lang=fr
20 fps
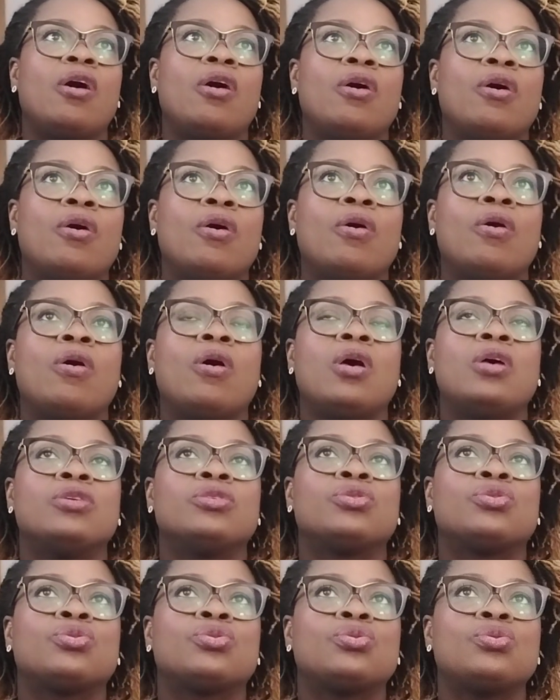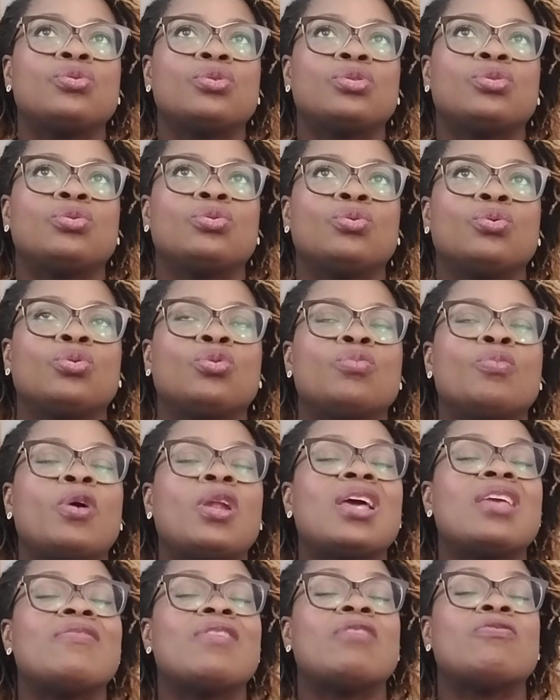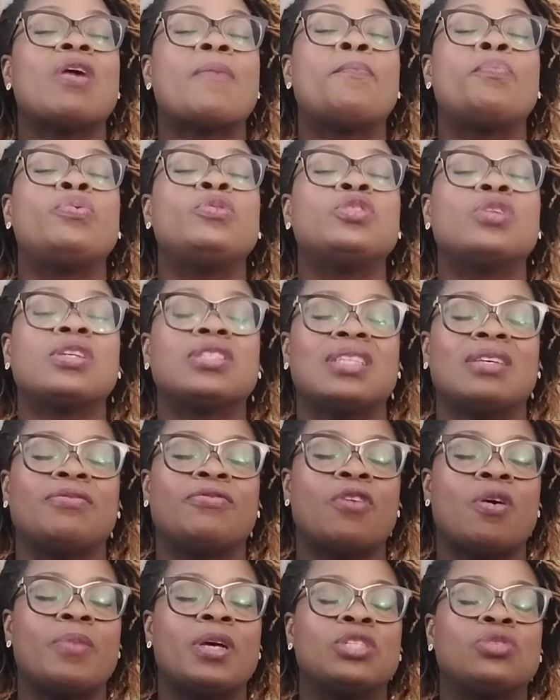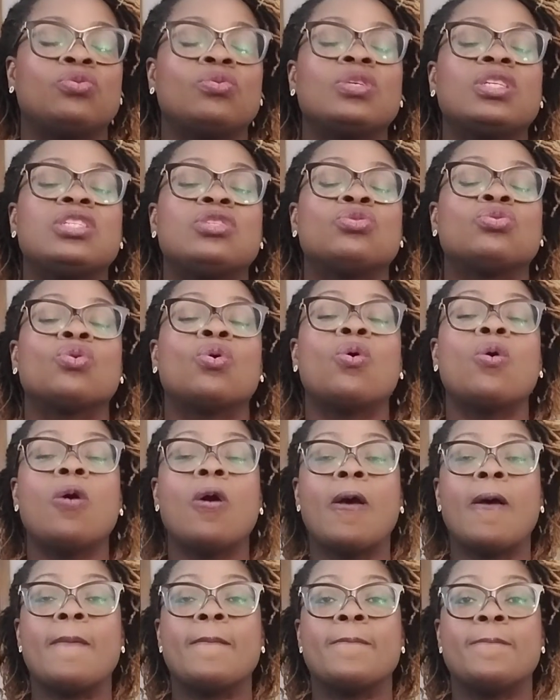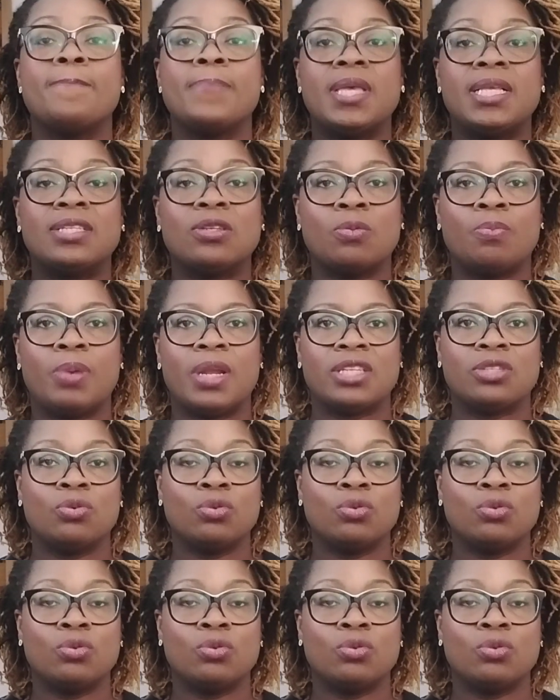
euh, sur ce document-là, il va y avoir plusieurs informations qui seront mises en place.